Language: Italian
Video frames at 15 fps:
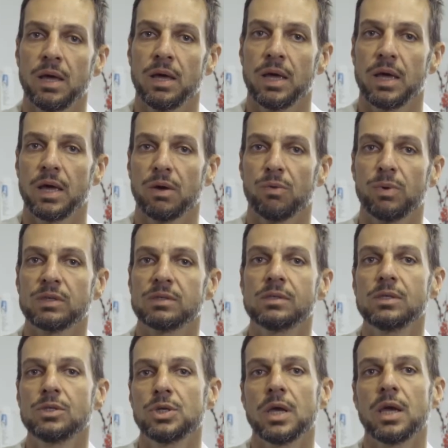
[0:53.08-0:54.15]
Eh,
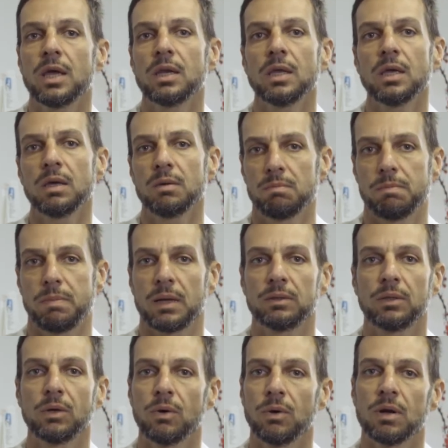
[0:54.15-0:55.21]
questi geni, in
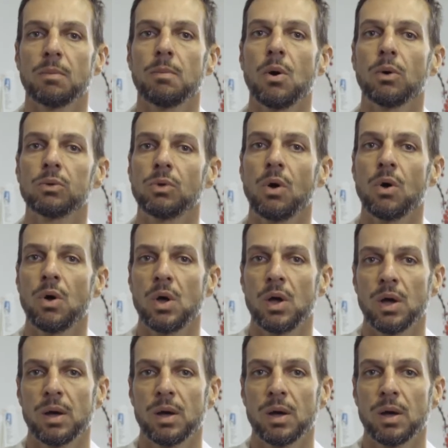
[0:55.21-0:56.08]
particolar modo